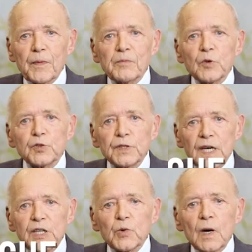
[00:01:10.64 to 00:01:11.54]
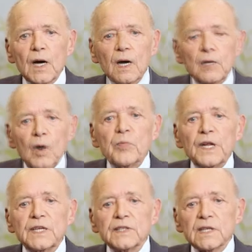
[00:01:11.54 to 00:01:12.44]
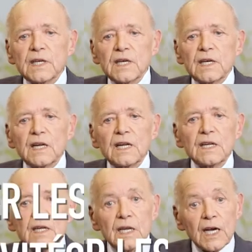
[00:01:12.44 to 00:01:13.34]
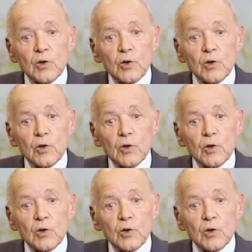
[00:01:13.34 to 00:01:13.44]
même territoire, mobiliser les